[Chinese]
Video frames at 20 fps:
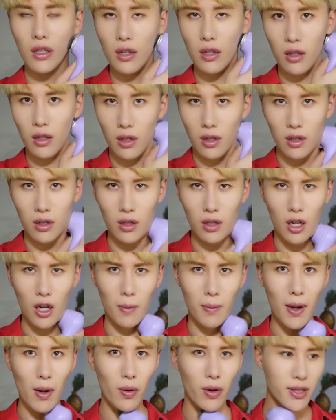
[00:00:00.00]
啊，好
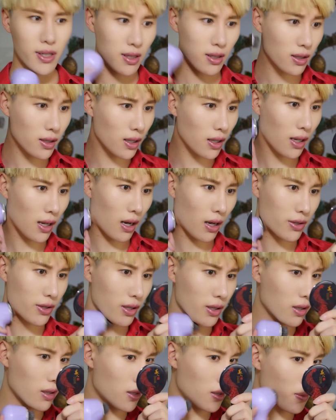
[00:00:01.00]
吧，我尽力了，这
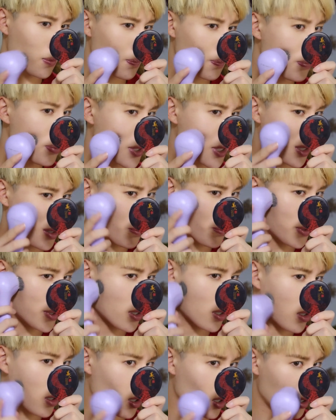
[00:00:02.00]
个不行不行。